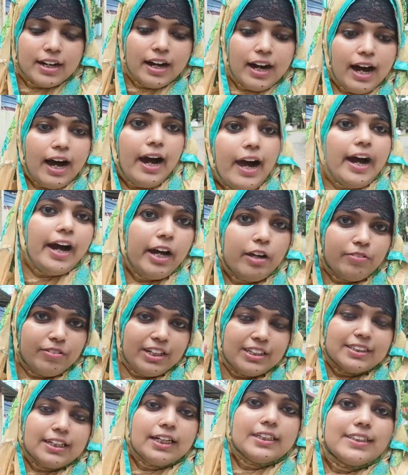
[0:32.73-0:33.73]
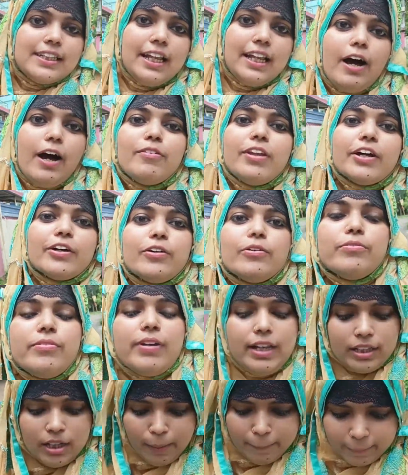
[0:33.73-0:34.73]
हाय फ्रेंड्स अस्सलाम वालेकुम
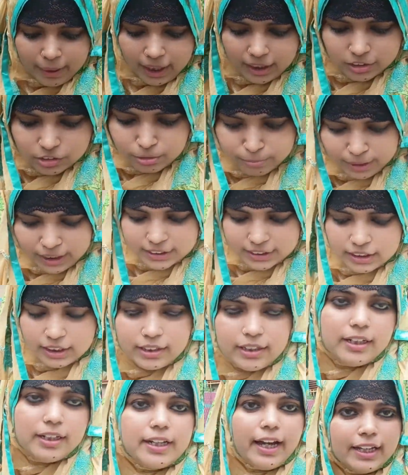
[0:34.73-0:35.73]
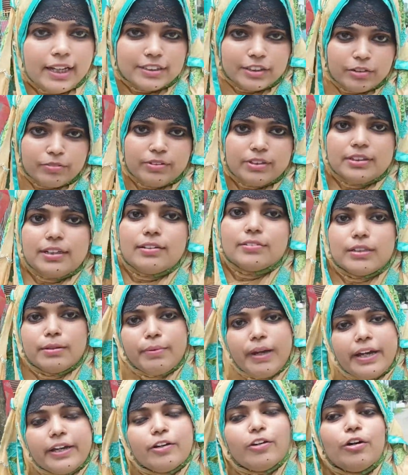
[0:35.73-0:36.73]
वेलकम बैक टू माय चैनल कैसे हो फ्रेंड्स आप सब
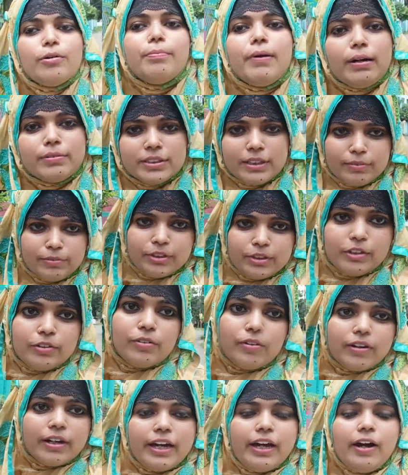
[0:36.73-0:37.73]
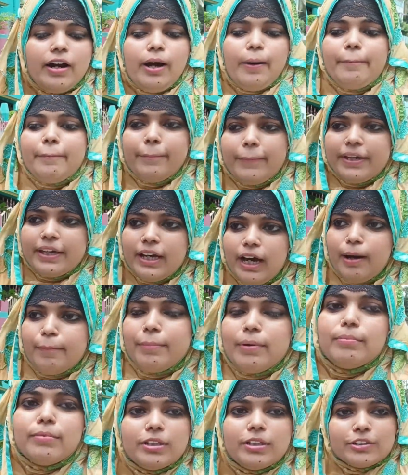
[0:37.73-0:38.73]
आई होप आप सब ठीक हो गए और हम भी यहाँ
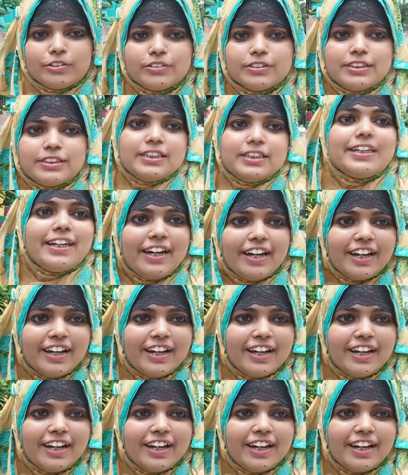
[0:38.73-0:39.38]
पे बिल्कुल ठीक है